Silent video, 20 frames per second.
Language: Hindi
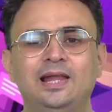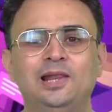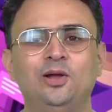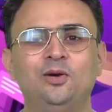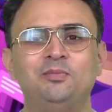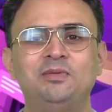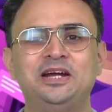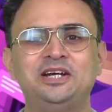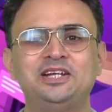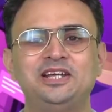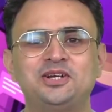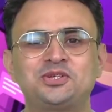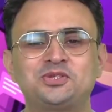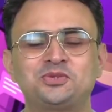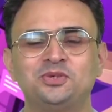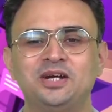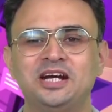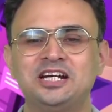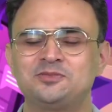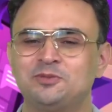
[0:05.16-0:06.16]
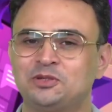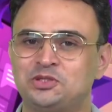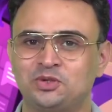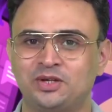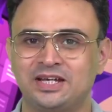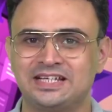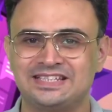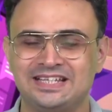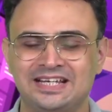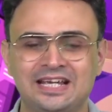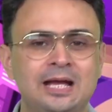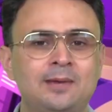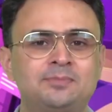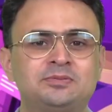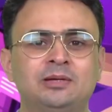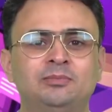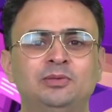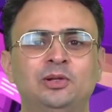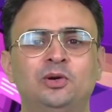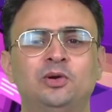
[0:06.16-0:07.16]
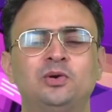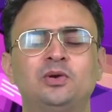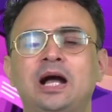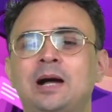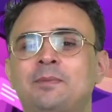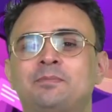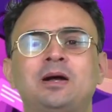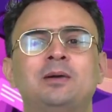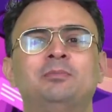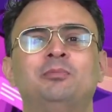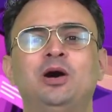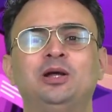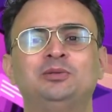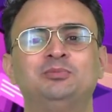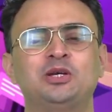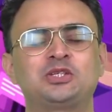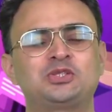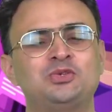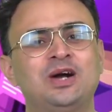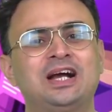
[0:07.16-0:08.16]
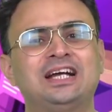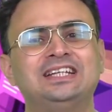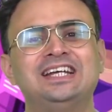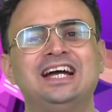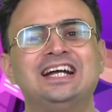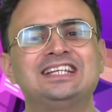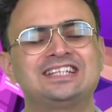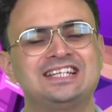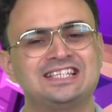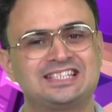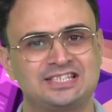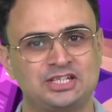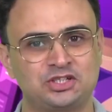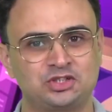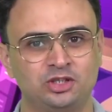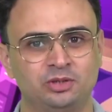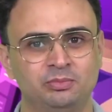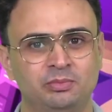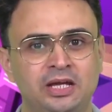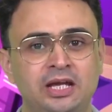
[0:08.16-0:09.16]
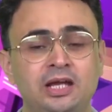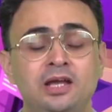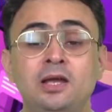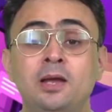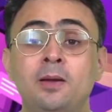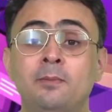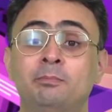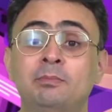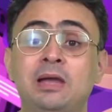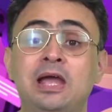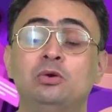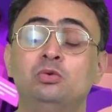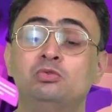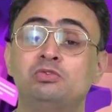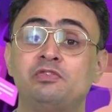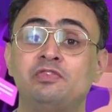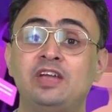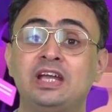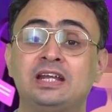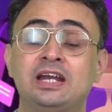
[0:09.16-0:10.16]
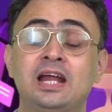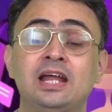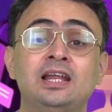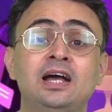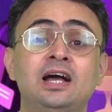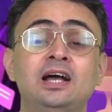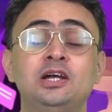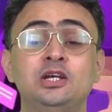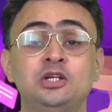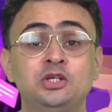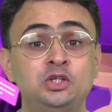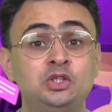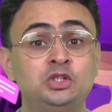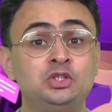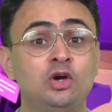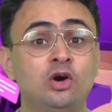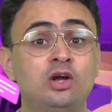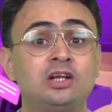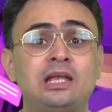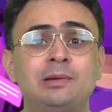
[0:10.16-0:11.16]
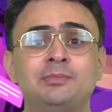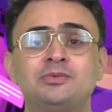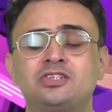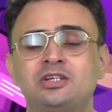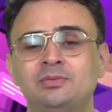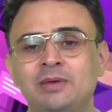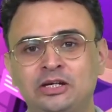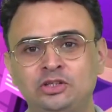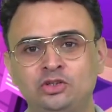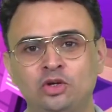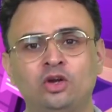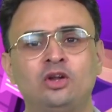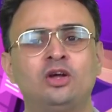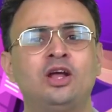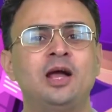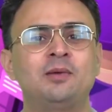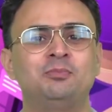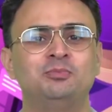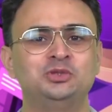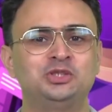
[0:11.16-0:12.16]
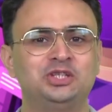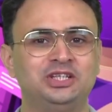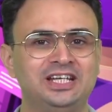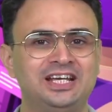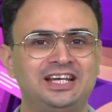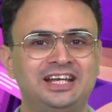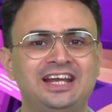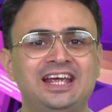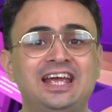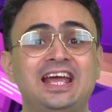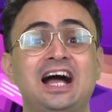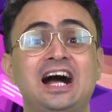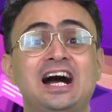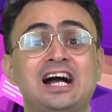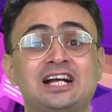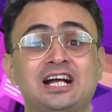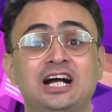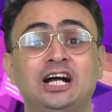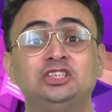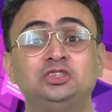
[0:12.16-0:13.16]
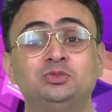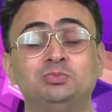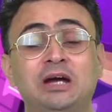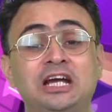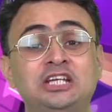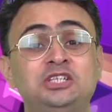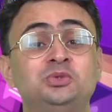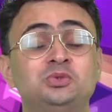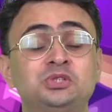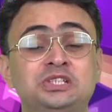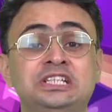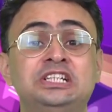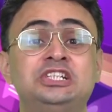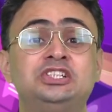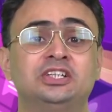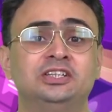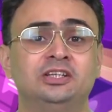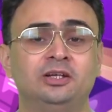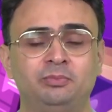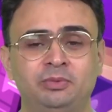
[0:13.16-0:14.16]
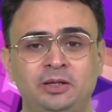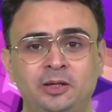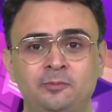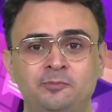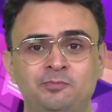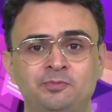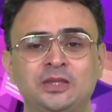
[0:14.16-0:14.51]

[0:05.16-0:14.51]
हेलो माय डियर स्टूडेंट्स बच्चों कैसे हैं आप सब लोग आपका बहुत बहुत स्वागत है आज के सेशन में मैं हूं विवेक राणा योर केमिस्ट्री मेंटोर और आप मुझे देख रहे हैं आकाश बाईजूज नीट चैनल पे